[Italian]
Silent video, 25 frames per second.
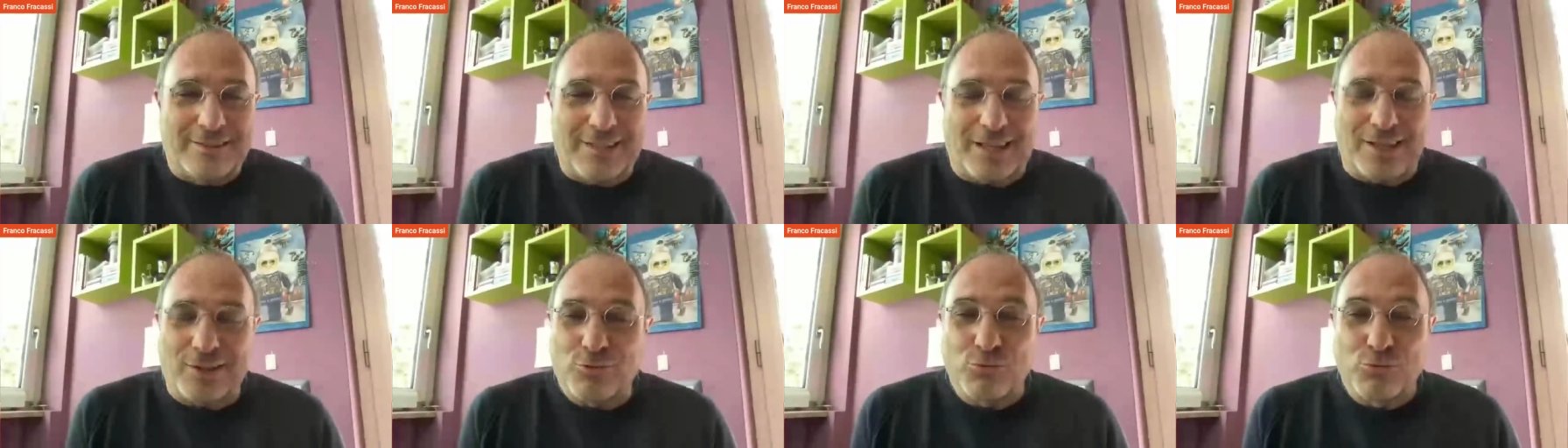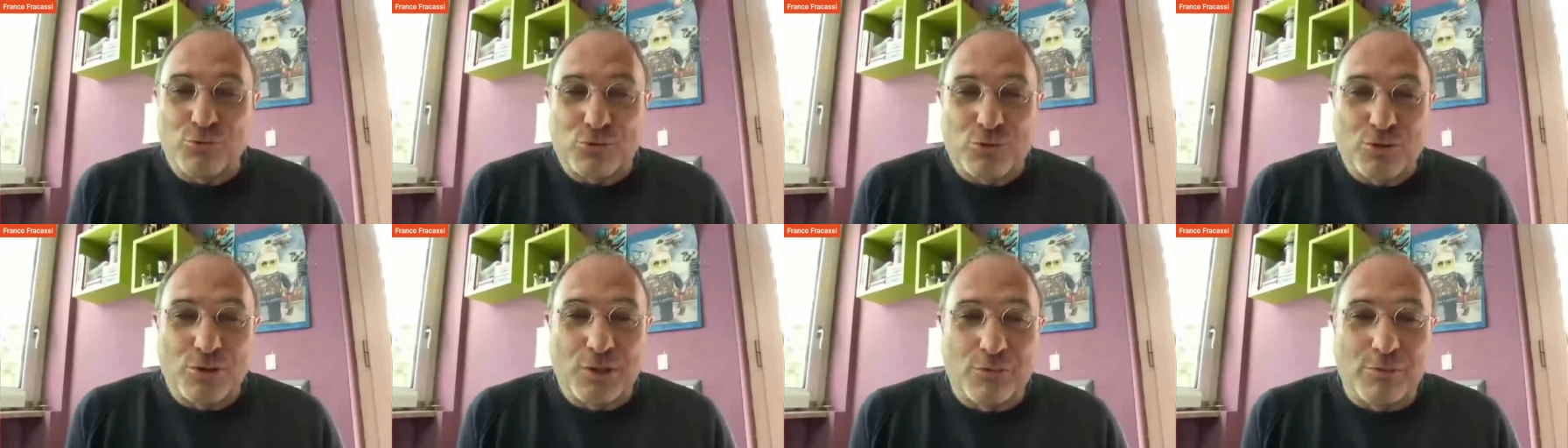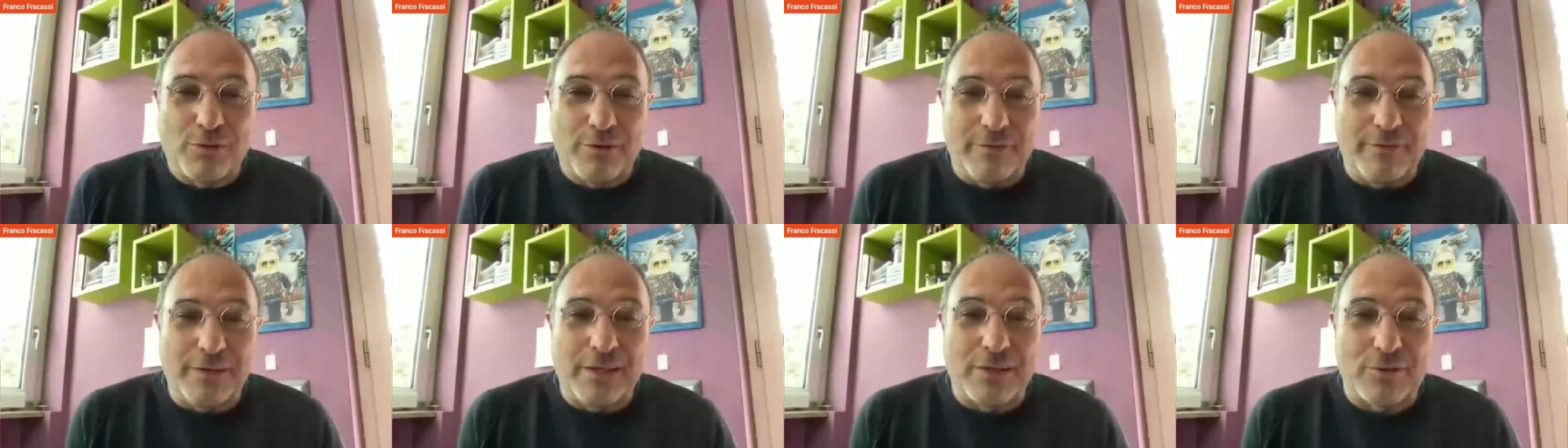sai tutto di
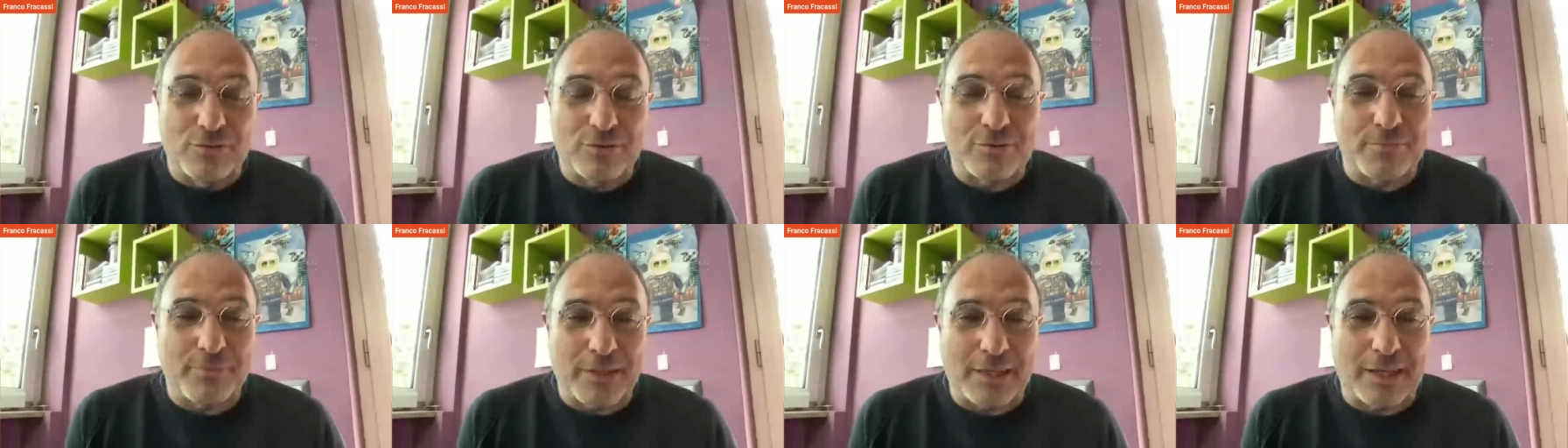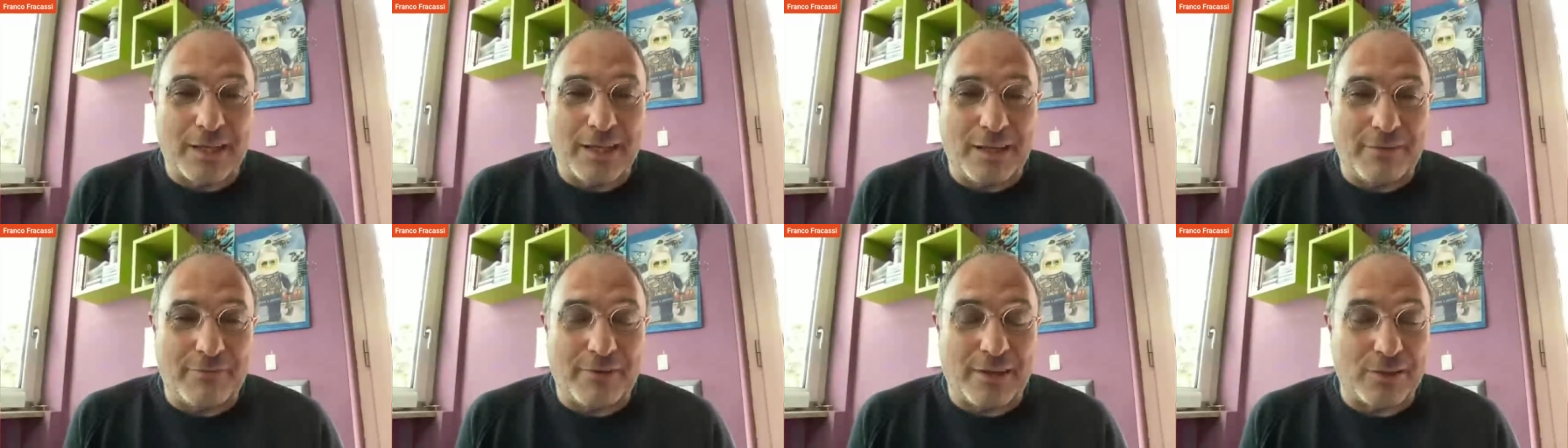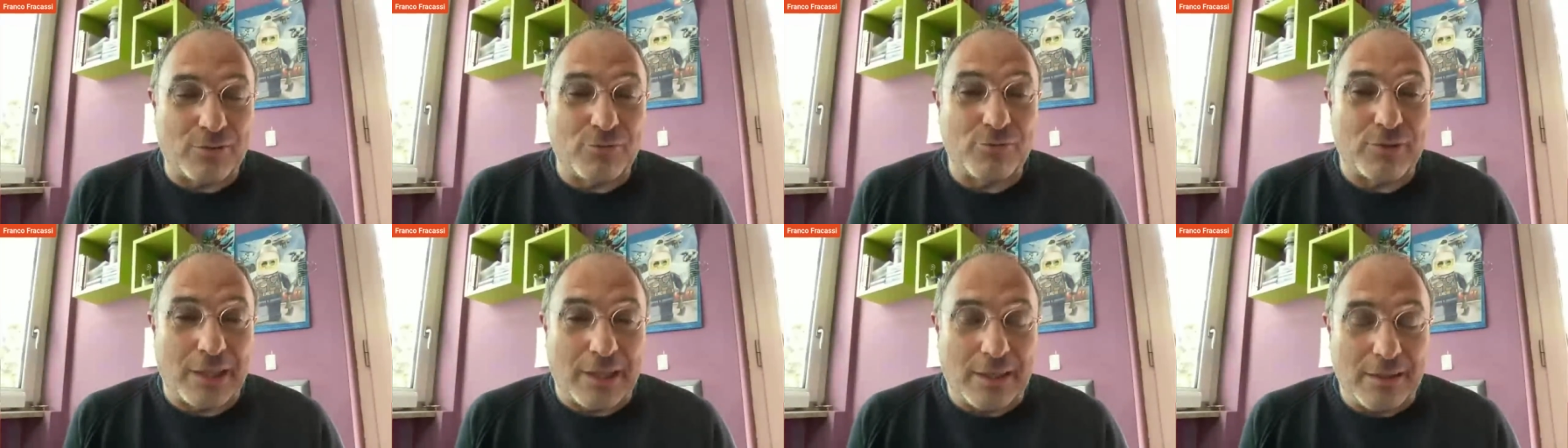quel virus perché l'hai
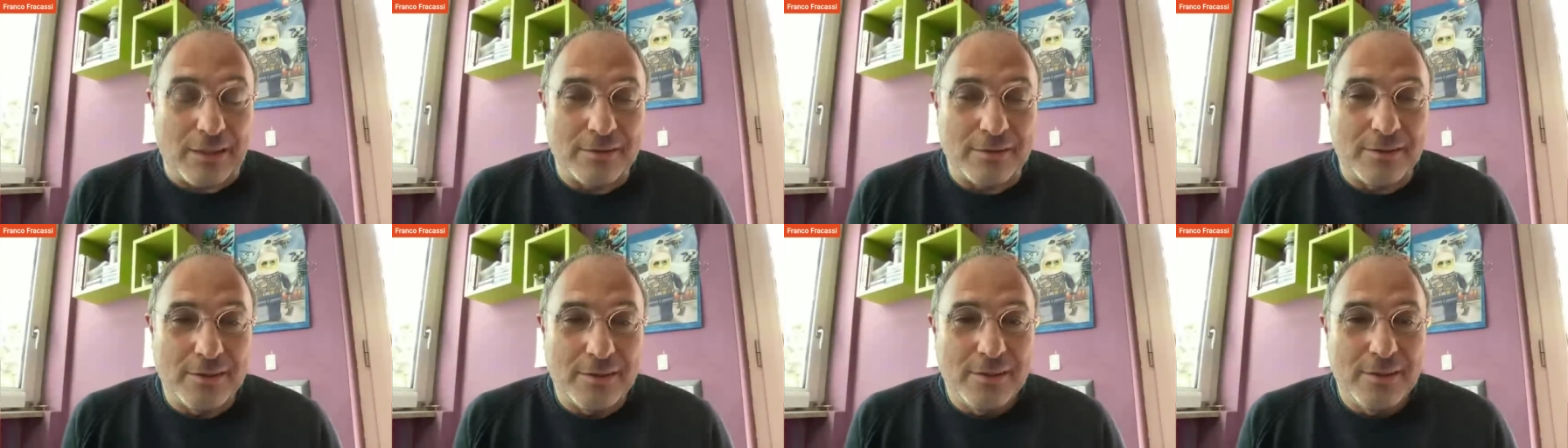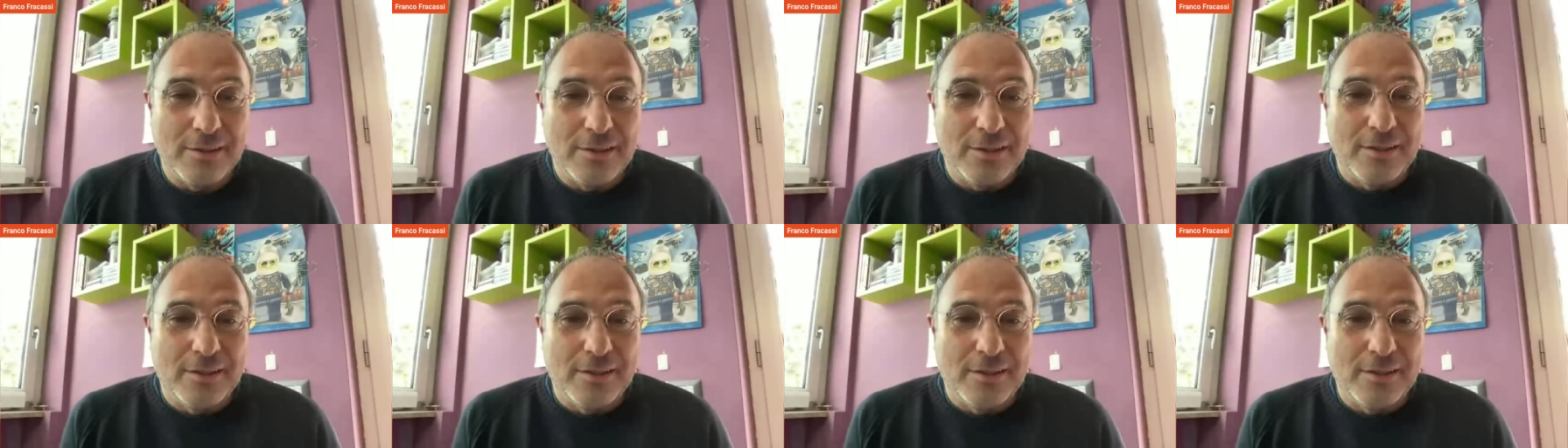fatto te.